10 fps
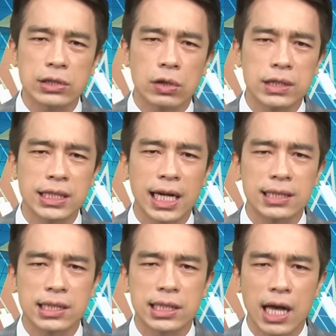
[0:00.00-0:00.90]
你的手机相
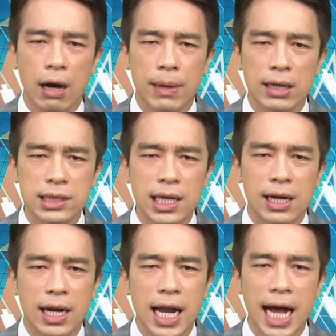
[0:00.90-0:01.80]
机，扫描这
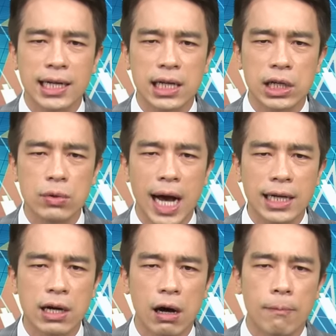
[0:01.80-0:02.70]
两个 Q R
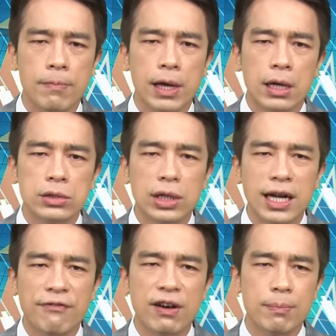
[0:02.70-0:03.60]
code，就
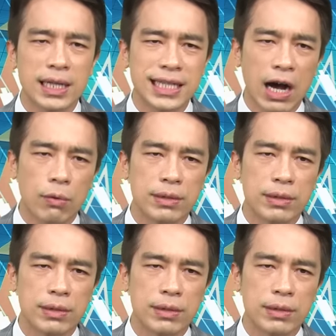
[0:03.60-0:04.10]
可以分别加我